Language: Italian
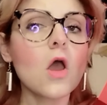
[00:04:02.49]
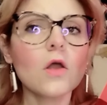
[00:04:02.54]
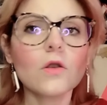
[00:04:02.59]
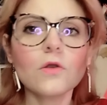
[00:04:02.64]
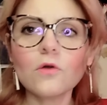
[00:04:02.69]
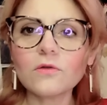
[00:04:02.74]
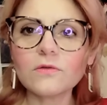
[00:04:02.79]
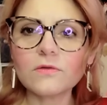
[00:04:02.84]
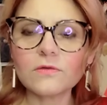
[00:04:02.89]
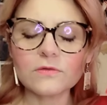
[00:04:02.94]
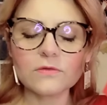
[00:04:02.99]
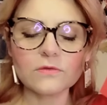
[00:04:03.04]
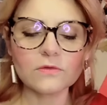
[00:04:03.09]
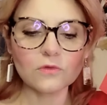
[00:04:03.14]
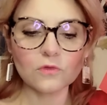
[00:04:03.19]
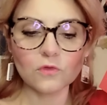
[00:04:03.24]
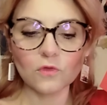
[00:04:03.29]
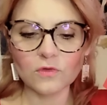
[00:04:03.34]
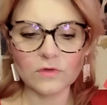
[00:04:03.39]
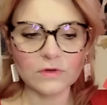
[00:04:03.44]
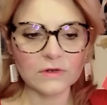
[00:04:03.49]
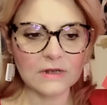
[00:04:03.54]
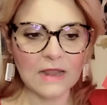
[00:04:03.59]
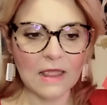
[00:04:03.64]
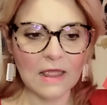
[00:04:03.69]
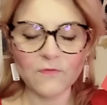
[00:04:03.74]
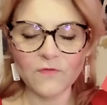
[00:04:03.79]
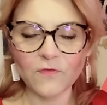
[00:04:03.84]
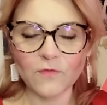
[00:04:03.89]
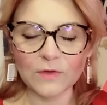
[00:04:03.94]
Non, non
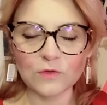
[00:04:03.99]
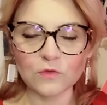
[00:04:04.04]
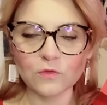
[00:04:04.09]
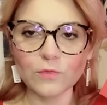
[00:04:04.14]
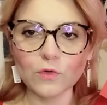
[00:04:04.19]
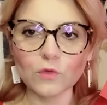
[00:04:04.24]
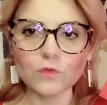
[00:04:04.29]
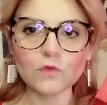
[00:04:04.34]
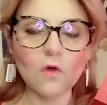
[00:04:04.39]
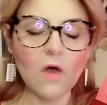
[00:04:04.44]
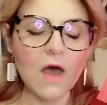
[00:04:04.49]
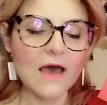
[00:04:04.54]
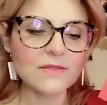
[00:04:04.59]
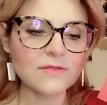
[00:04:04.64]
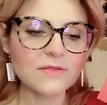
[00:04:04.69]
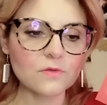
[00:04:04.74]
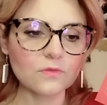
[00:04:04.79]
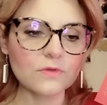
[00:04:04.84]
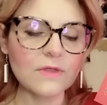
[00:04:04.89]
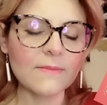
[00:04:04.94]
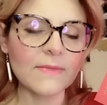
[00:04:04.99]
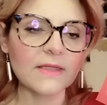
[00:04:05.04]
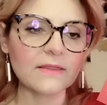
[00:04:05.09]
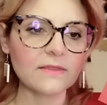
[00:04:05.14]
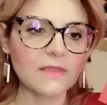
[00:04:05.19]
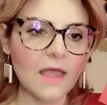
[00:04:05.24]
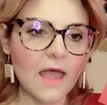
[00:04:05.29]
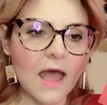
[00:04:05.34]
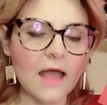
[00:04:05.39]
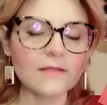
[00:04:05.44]
è un fumetto brutto,
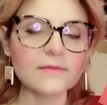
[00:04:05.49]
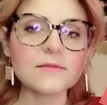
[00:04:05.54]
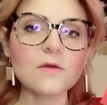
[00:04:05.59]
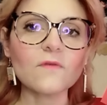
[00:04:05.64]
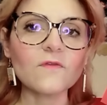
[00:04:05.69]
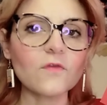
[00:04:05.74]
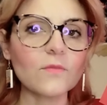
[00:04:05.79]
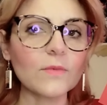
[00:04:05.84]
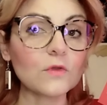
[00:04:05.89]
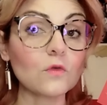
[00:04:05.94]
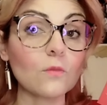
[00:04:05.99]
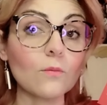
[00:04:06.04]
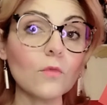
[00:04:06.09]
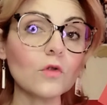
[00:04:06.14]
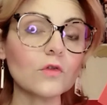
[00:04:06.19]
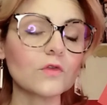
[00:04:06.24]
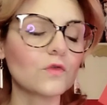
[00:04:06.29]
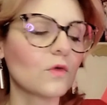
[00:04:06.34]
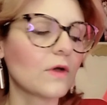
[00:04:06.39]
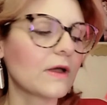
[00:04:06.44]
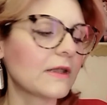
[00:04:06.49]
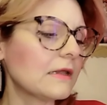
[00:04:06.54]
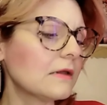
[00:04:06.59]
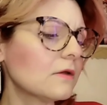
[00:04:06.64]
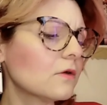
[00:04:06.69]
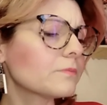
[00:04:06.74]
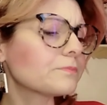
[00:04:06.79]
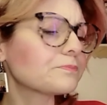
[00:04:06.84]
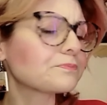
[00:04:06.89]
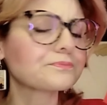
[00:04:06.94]
assolutamente, anzi è un fumetto molto
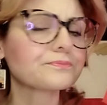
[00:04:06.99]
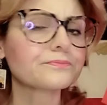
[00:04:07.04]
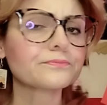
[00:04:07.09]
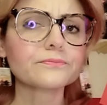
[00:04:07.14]
carino,